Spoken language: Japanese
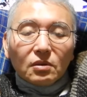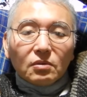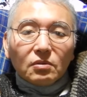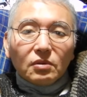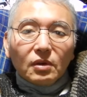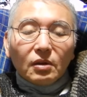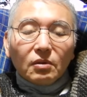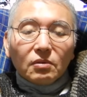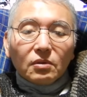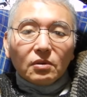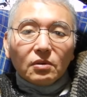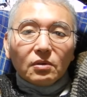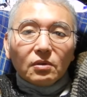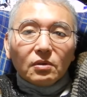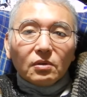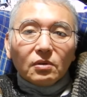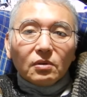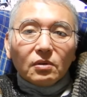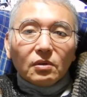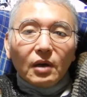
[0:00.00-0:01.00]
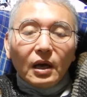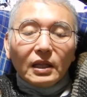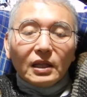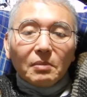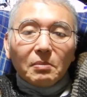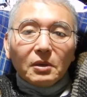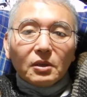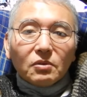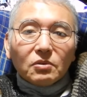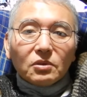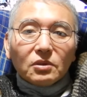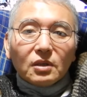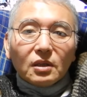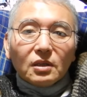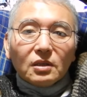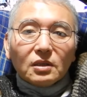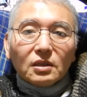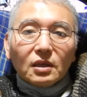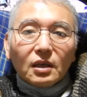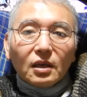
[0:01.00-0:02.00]
上の頭とし
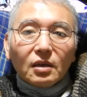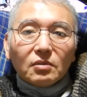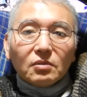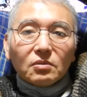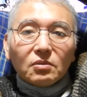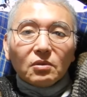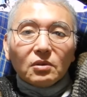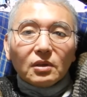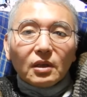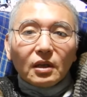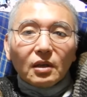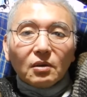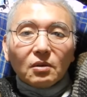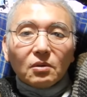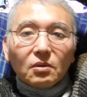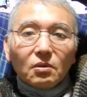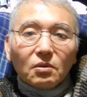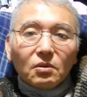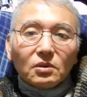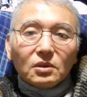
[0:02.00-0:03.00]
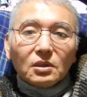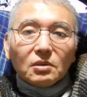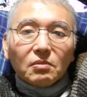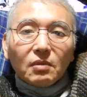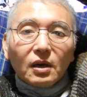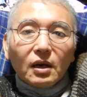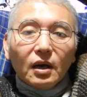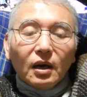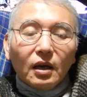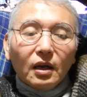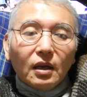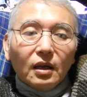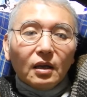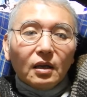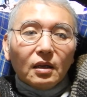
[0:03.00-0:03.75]
て人間動いてね本人は